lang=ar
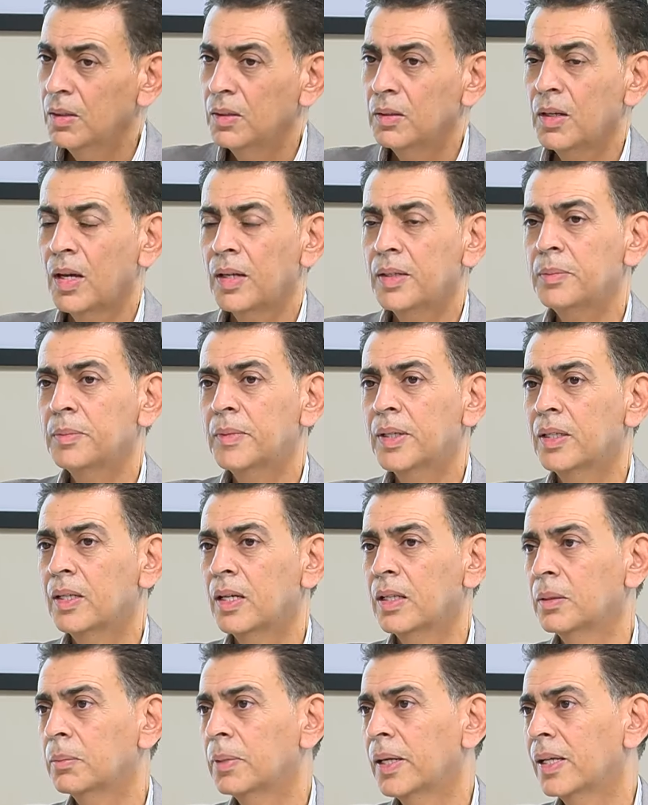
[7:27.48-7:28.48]
يعني يمكن
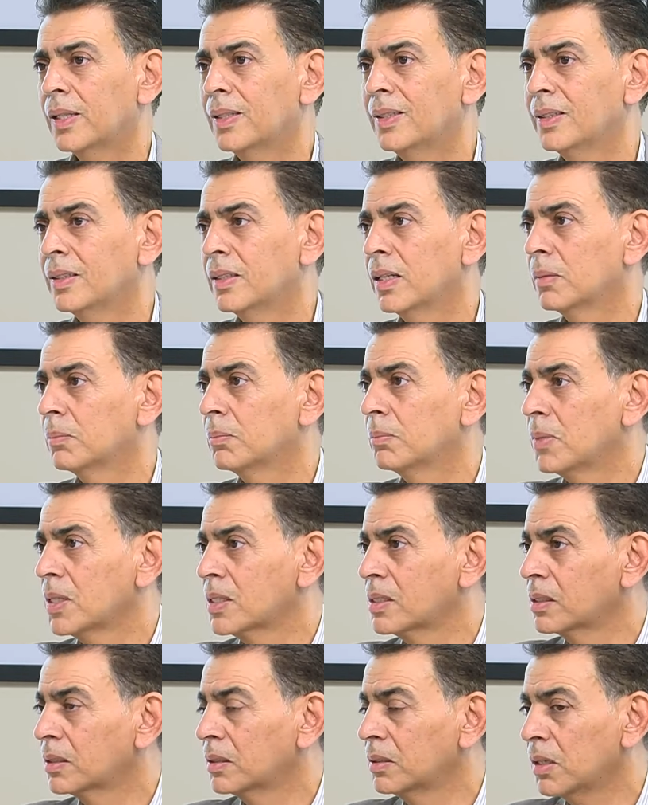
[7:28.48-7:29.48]
هذا بخلينا
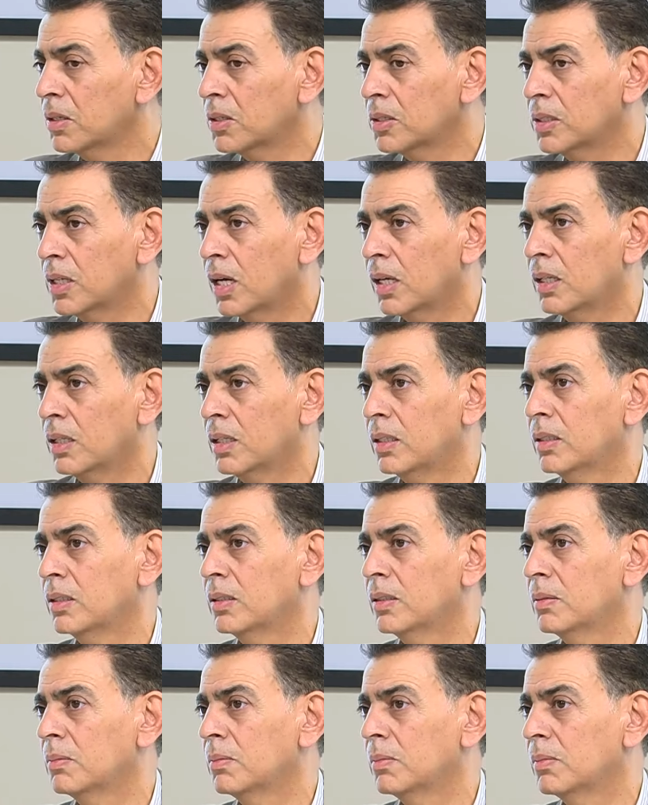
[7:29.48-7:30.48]
بس نرجع
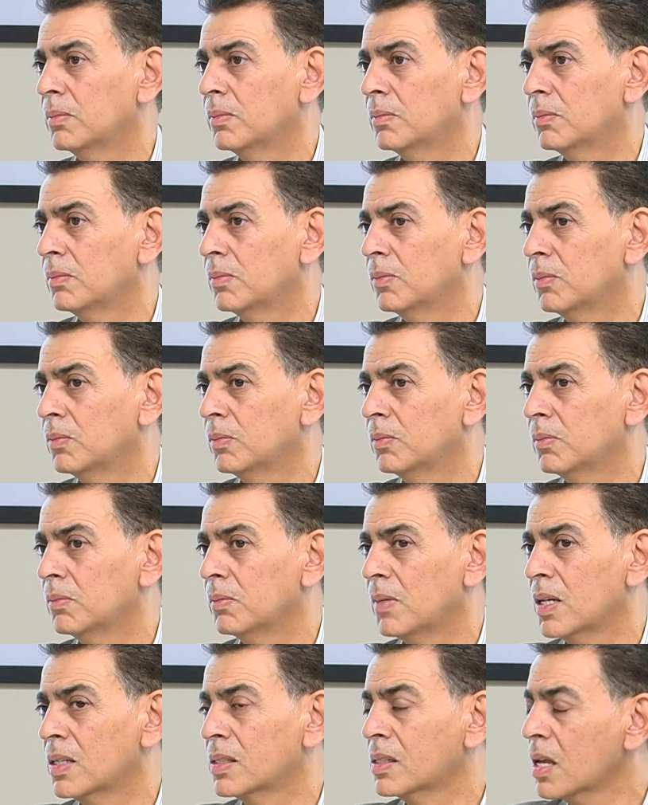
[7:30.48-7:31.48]

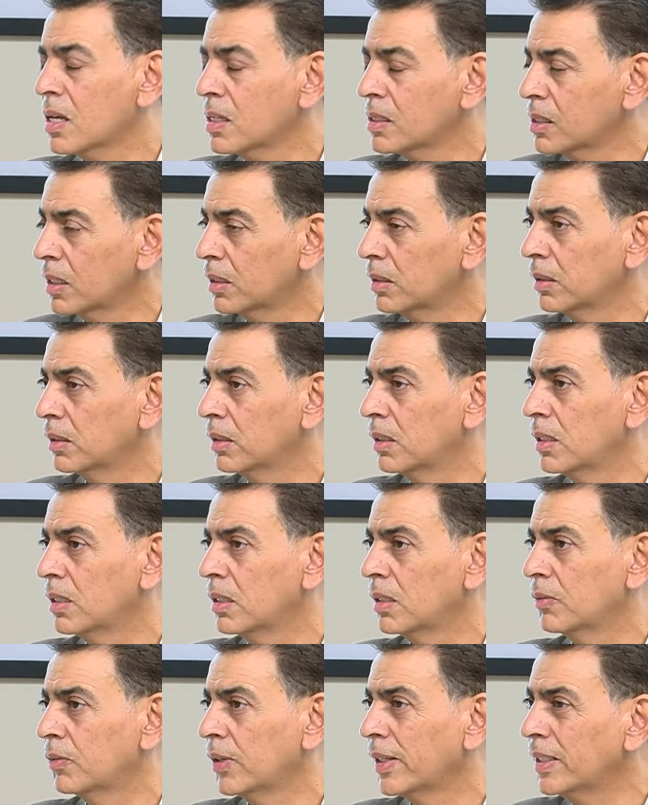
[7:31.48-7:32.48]
اساسا
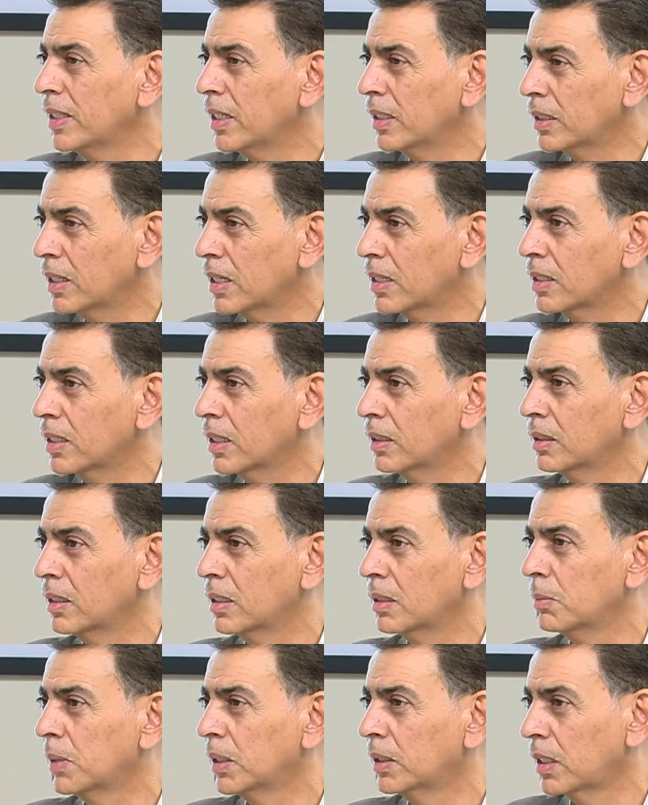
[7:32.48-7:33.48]
الى فن
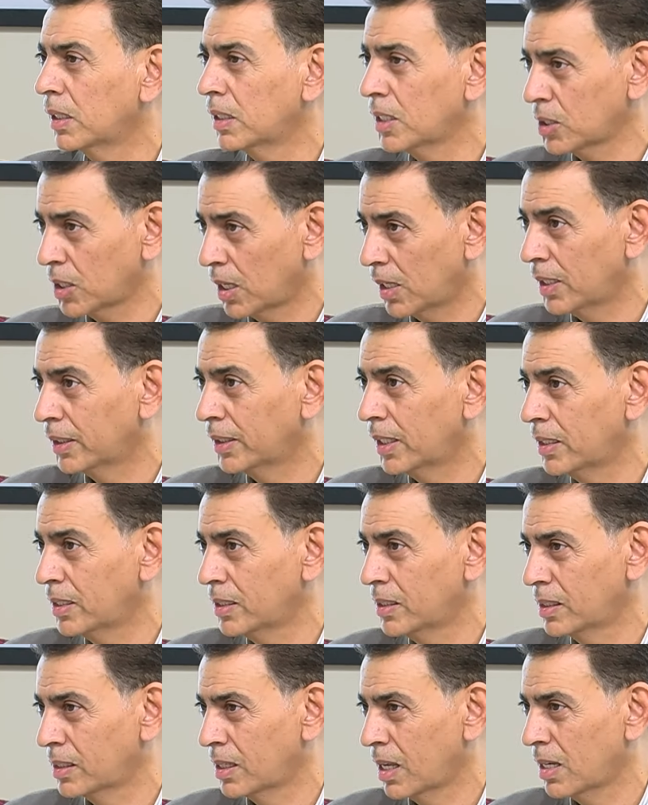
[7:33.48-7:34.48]
الكاريكاتير متى نشا لدى
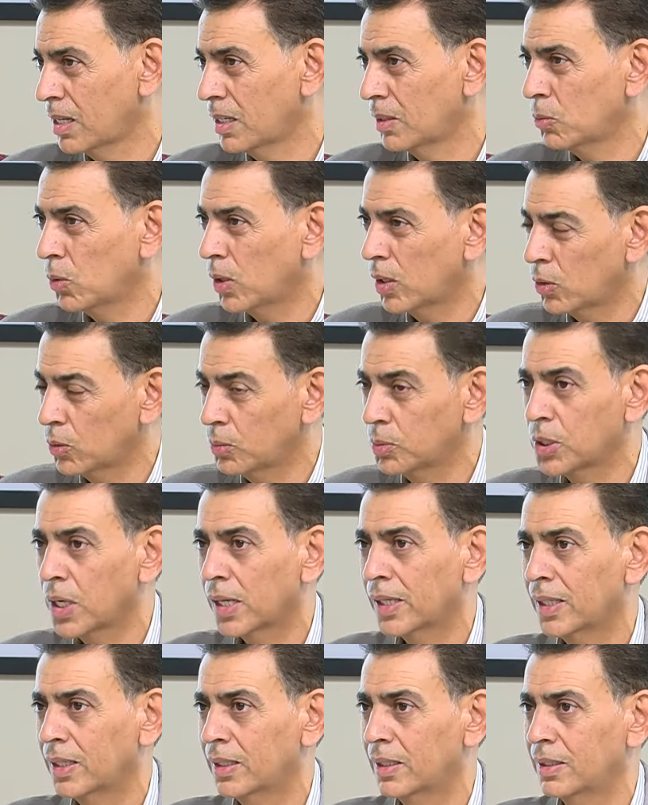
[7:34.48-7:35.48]
الانسان ولو
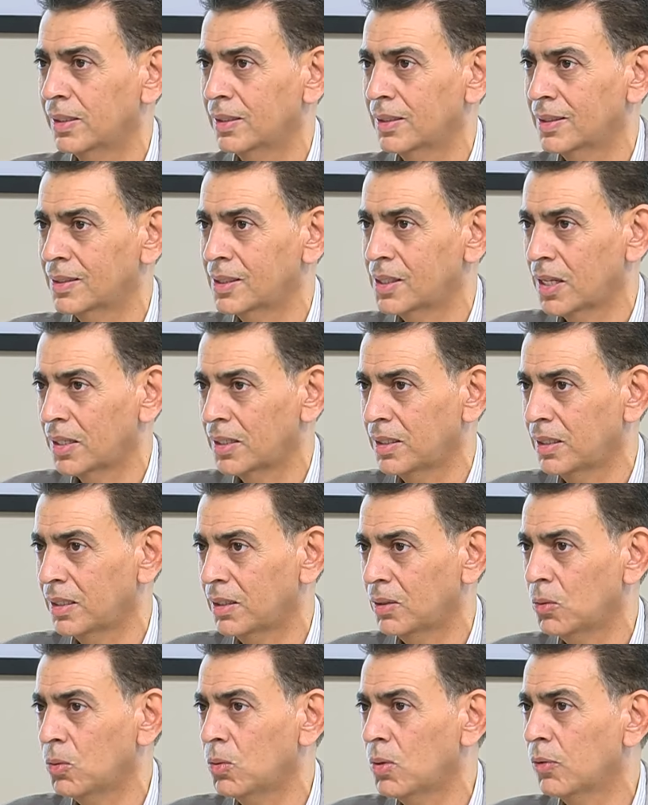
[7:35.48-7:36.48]
بشكل
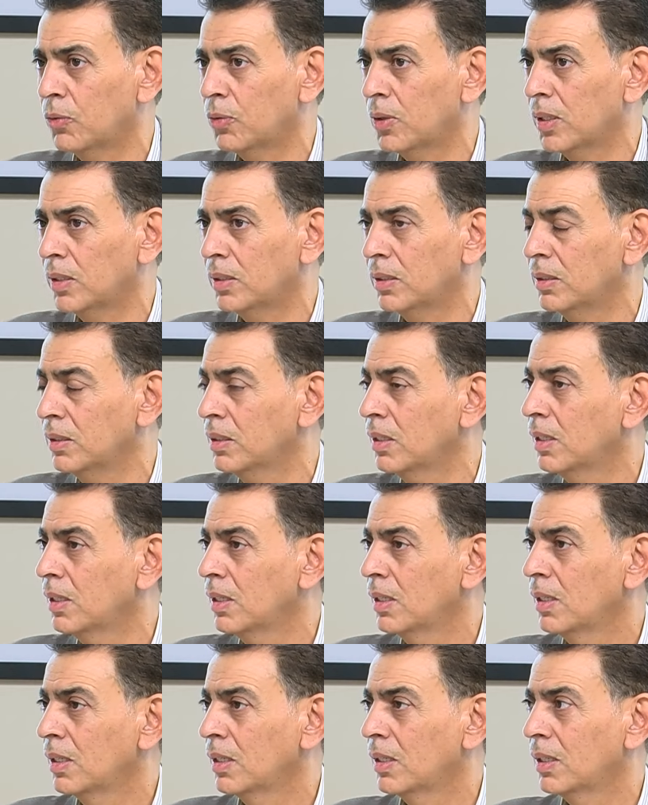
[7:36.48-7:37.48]
سريع هو فن
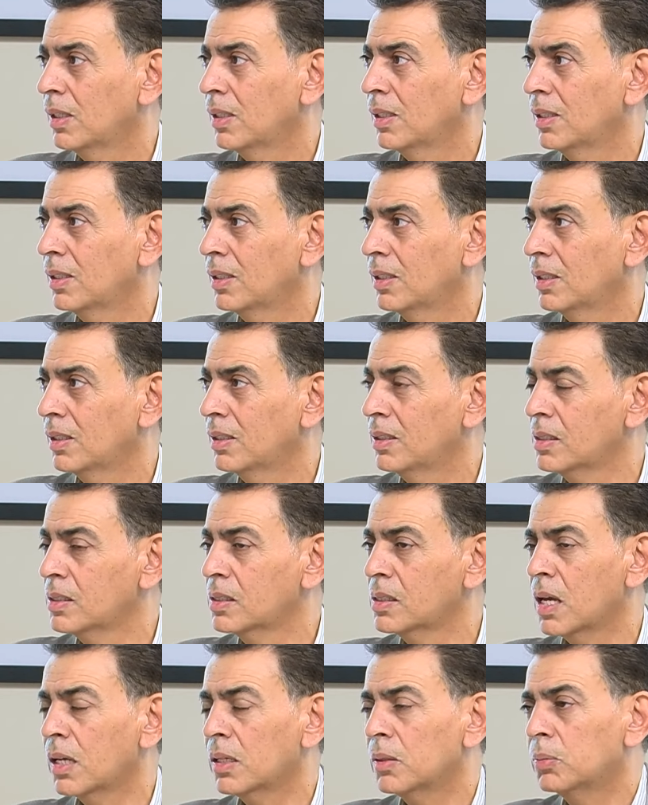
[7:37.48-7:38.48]
آه،
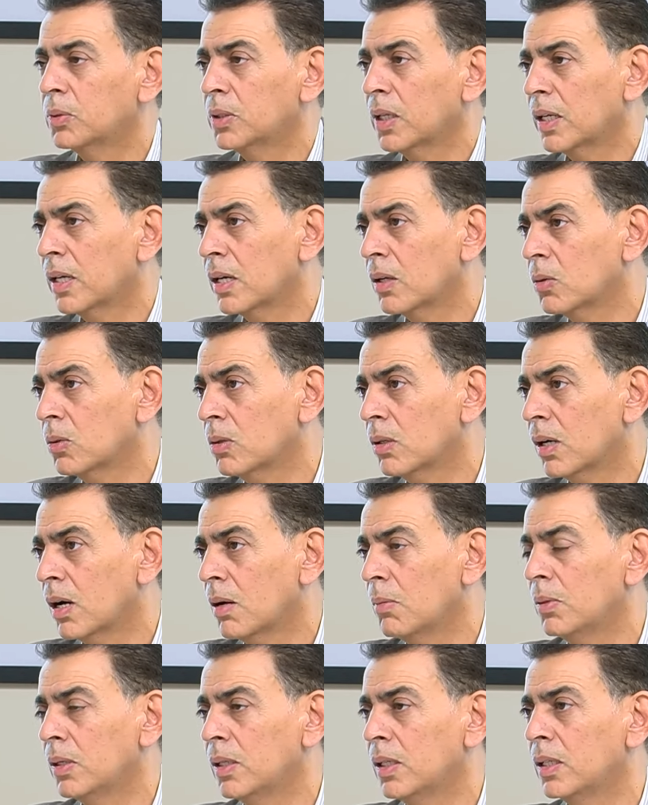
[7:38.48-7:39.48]
الانسان ابتكره
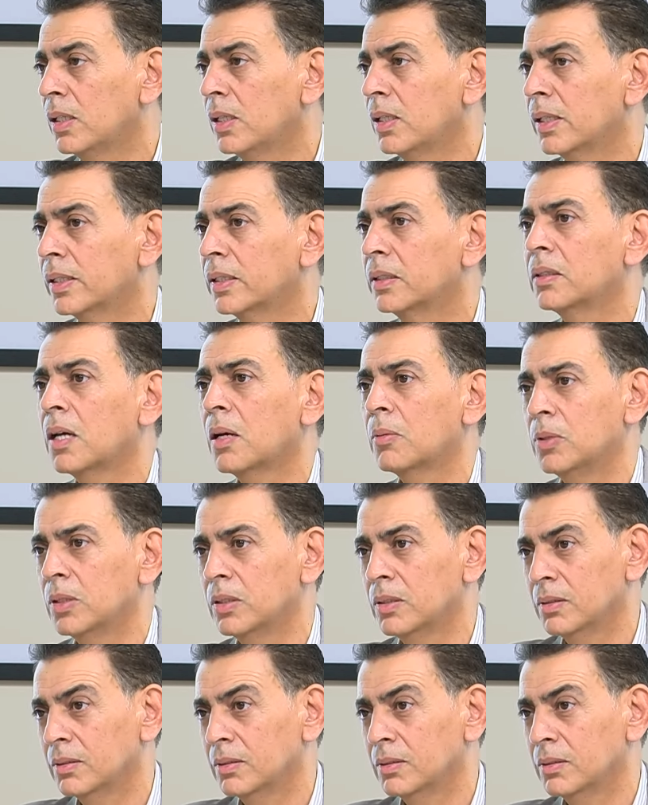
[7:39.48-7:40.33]
قبل الكتابه